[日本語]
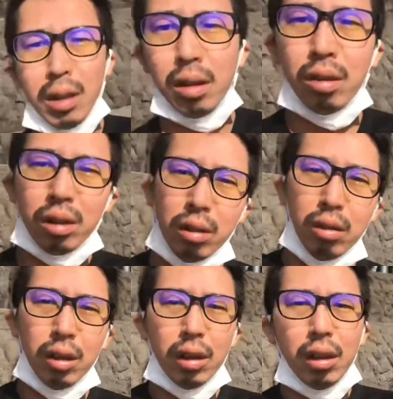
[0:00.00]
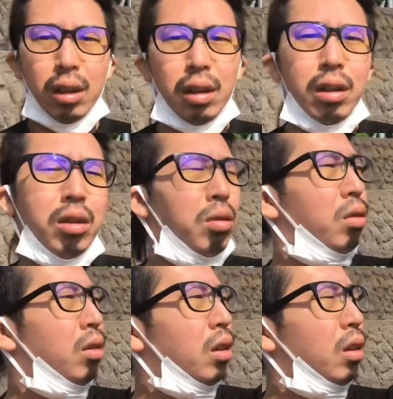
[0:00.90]
んですけどかなり多
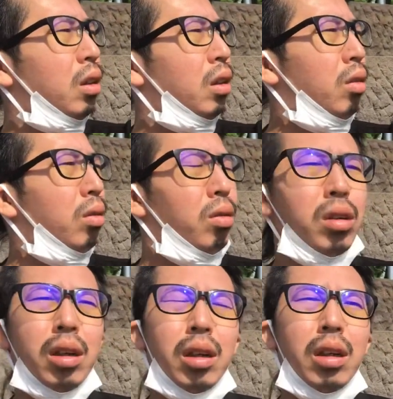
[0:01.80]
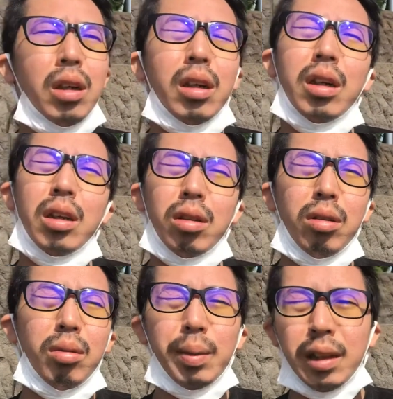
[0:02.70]
くなってくるんじゃないかなと
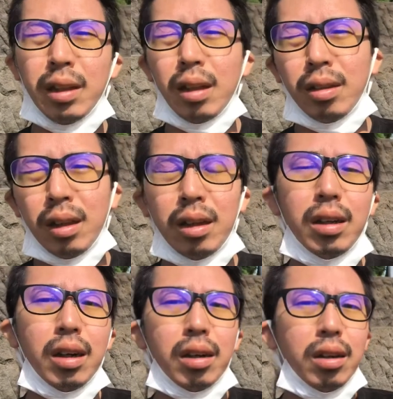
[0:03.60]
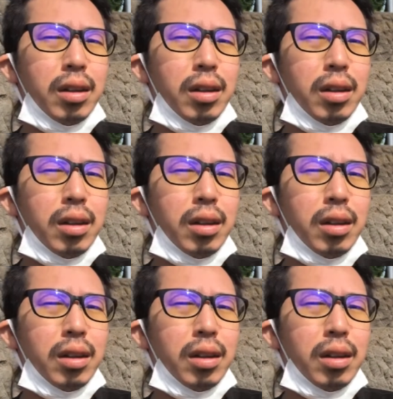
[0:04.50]
いう、まあ、季節的な